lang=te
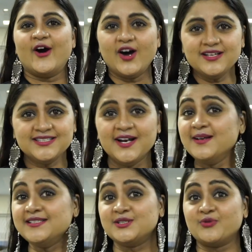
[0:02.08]

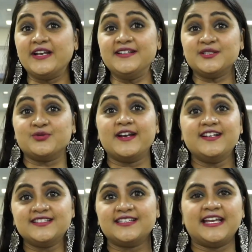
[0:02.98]
ఆస్కార్స్ ట్వంటీ
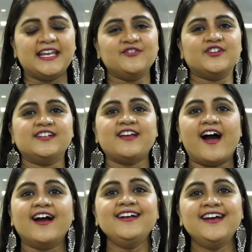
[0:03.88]
ట్వంటీ త్రీ ఈవెంట్
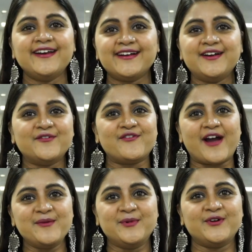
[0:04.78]
అంగరంగ
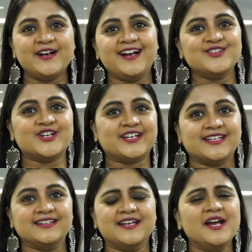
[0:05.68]
వైభవంగా
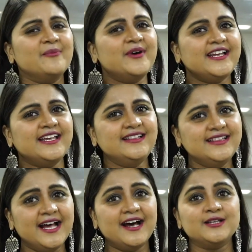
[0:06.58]
జరిగింది మరి
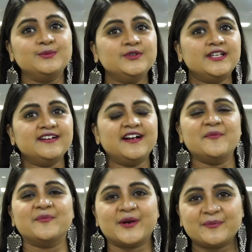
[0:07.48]
ఇంత అద్భుతంగా
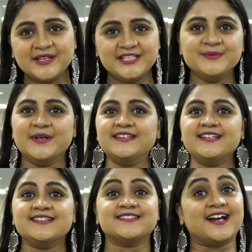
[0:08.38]

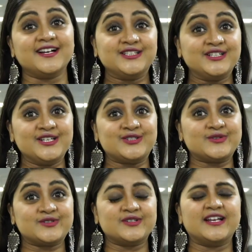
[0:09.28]
ప్రపంచమంతా సాక్షిగా
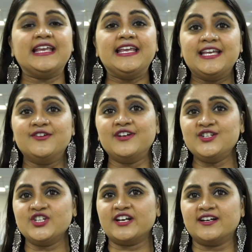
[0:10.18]
చూస్తున్న ఈ
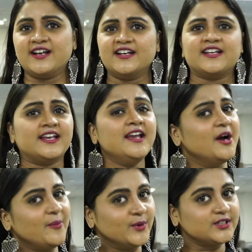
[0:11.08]
ఈవెంట్ జరగడానికి
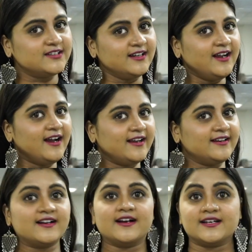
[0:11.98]
మొత్తంగా
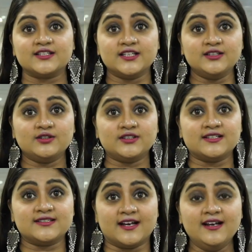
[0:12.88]
ఆయన ఖర్చెంతో
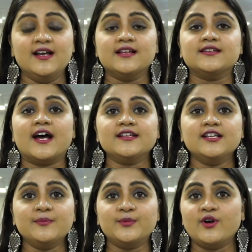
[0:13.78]
తెలుసా
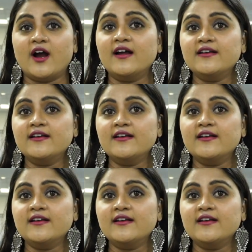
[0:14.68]
దాదాపుగా